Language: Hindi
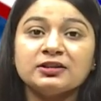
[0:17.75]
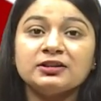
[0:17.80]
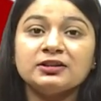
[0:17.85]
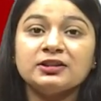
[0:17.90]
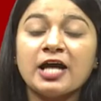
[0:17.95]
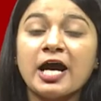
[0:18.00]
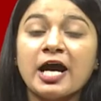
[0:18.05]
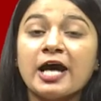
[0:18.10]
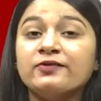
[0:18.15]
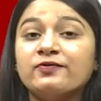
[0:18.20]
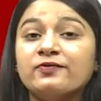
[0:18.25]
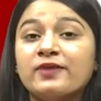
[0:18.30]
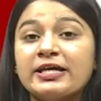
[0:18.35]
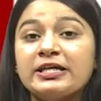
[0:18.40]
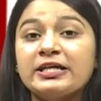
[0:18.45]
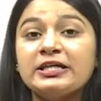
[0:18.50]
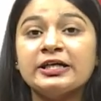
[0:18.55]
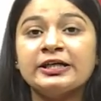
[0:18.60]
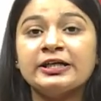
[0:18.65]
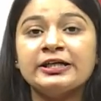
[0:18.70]
सख्त
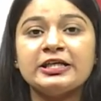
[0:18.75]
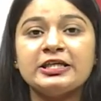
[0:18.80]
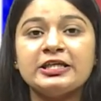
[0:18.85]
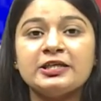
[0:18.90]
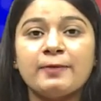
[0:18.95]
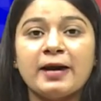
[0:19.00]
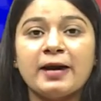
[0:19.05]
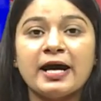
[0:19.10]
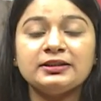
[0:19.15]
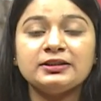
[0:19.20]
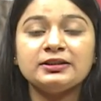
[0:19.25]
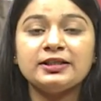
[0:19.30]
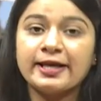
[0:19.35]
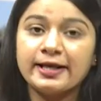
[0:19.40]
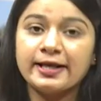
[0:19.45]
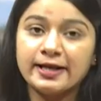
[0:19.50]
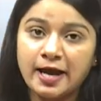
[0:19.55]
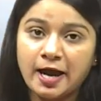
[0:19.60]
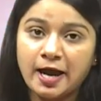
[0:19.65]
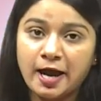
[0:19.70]
कार्यवाही करने की बात
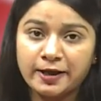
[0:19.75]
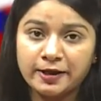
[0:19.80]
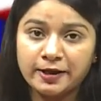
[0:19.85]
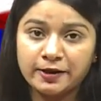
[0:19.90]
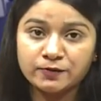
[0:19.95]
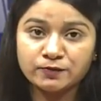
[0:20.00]
कह रहा है